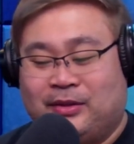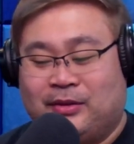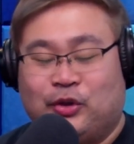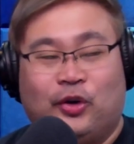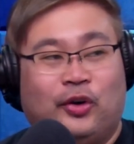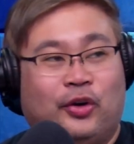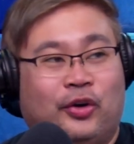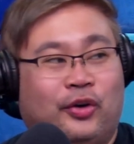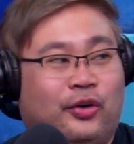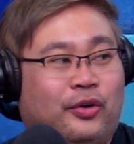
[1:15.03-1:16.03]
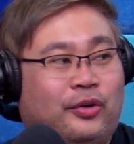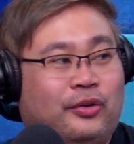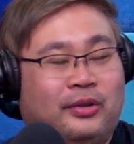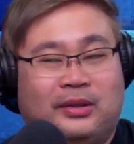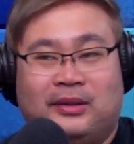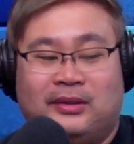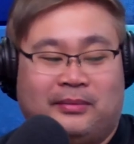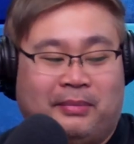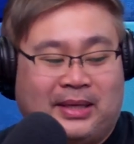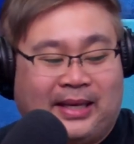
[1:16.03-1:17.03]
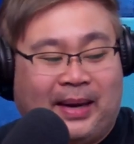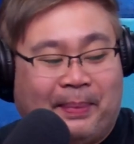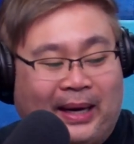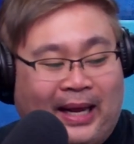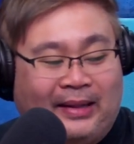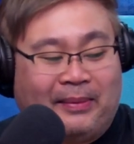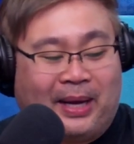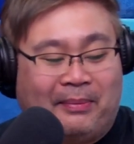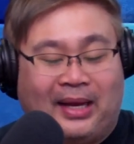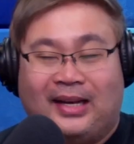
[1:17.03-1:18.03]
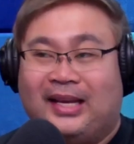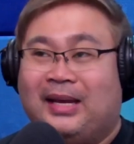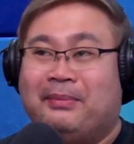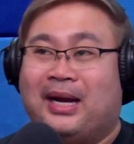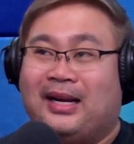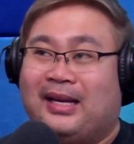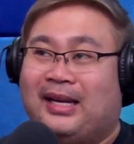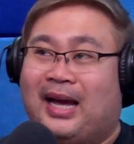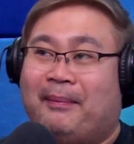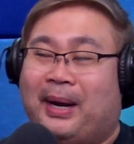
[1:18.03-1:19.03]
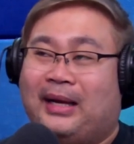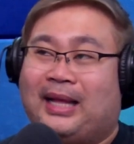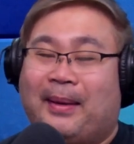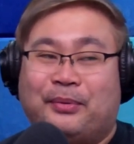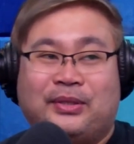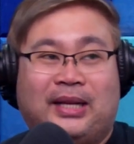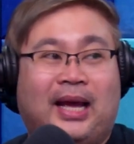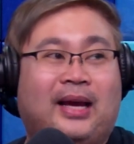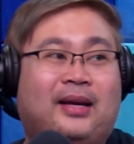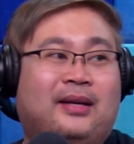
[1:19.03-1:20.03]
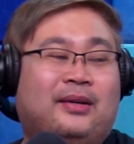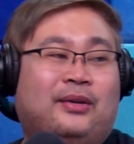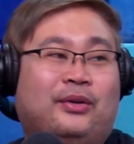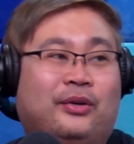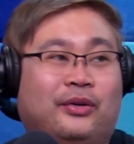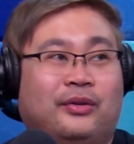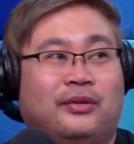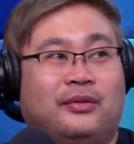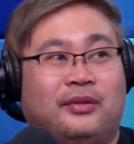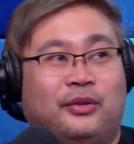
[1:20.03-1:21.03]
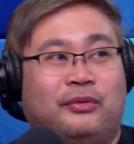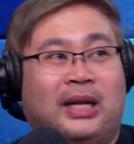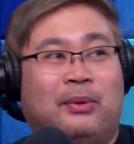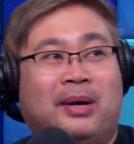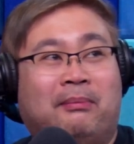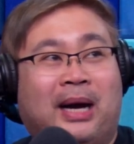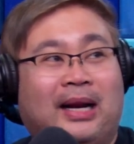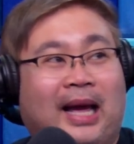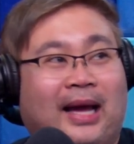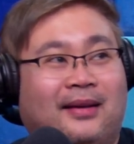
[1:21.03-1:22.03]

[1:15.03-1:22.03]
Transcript: So, masaya pa rin, di ba? May lihim ng liham. Pagkatapos nila, oh, yung dalawang bakla.